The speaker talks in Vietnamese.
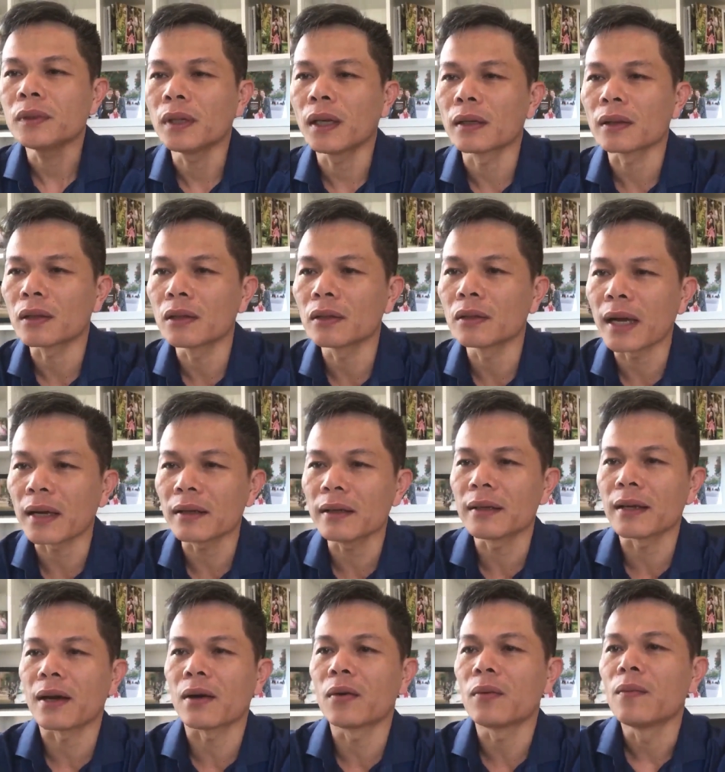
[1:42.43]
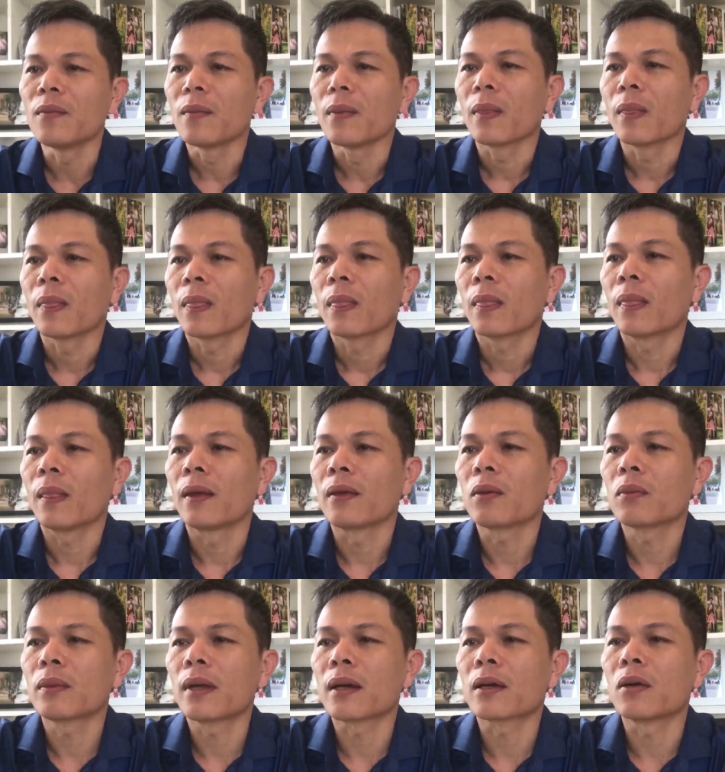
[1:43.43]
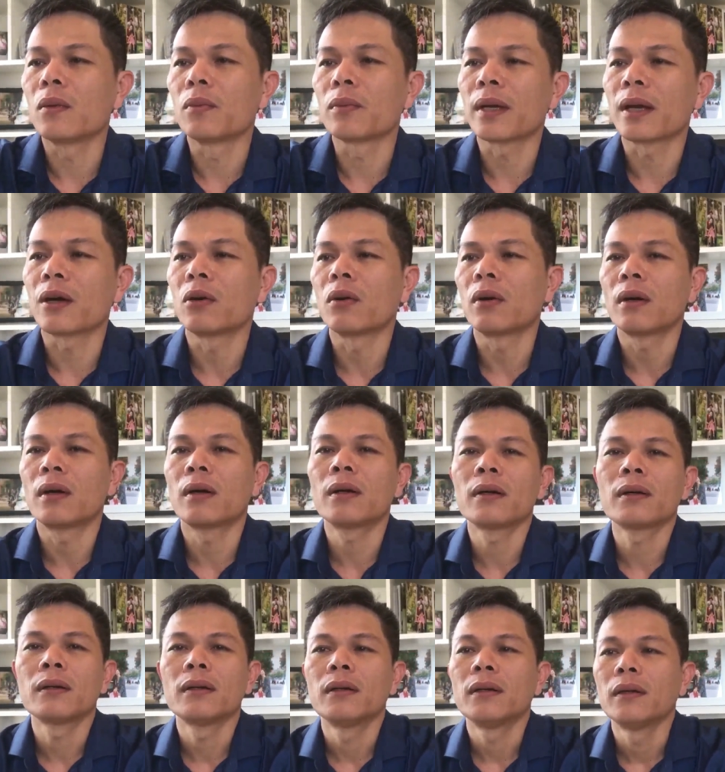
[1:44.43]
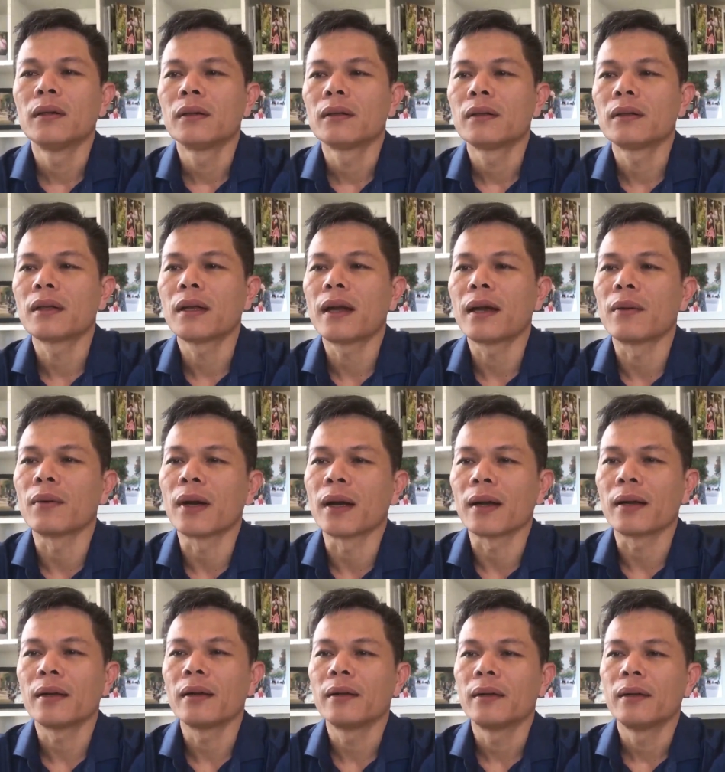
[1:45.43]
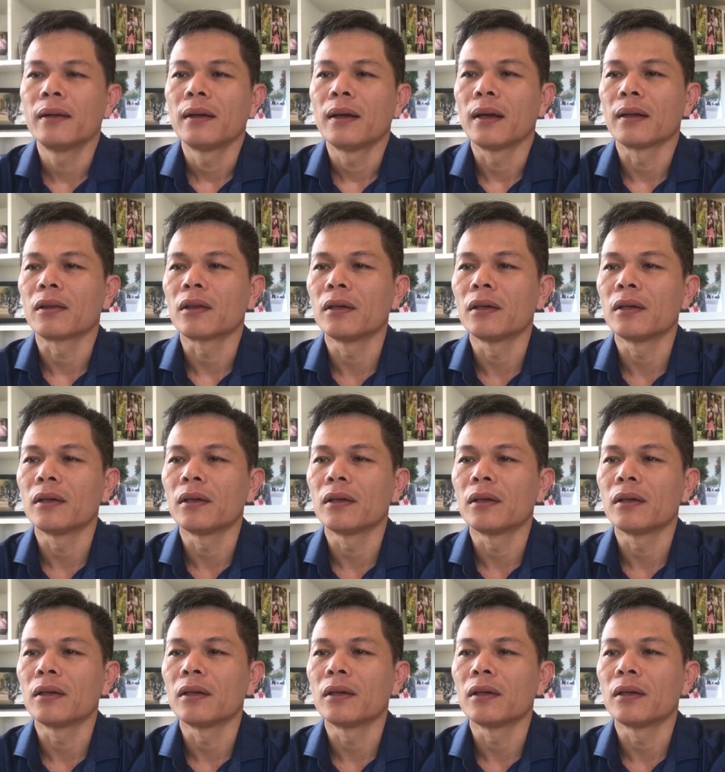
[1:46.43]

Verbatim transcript: à, tương tác với nhau để chúng ta cùng nhau à, như thế nào ạ à?